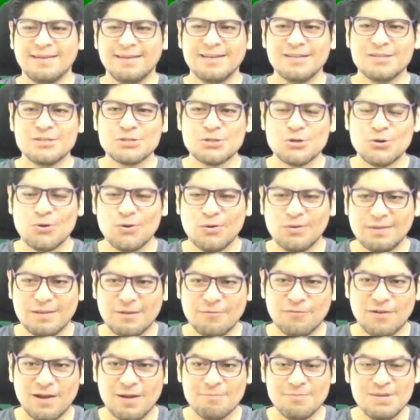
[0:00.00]
Hecho
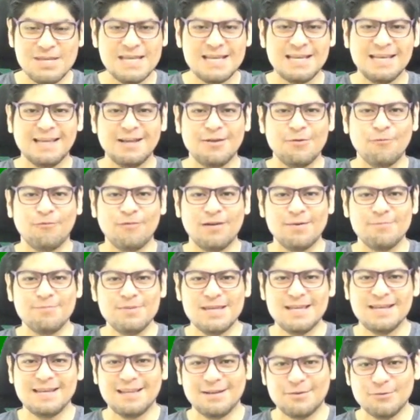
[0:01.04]
de familia, en
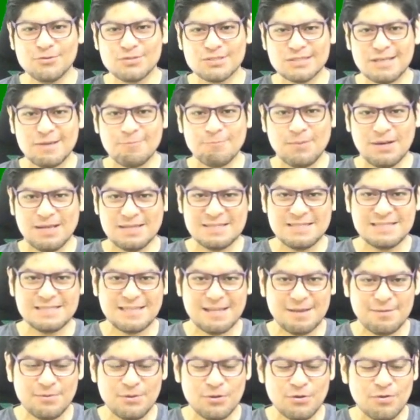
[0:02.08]
familia, no sé, así
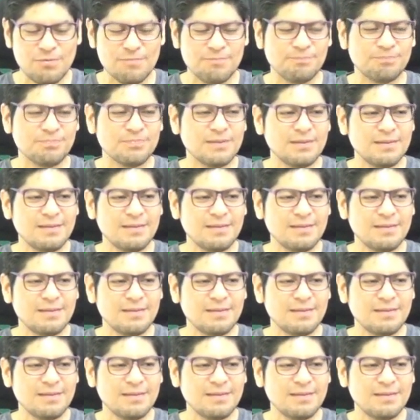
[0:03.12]
se vio.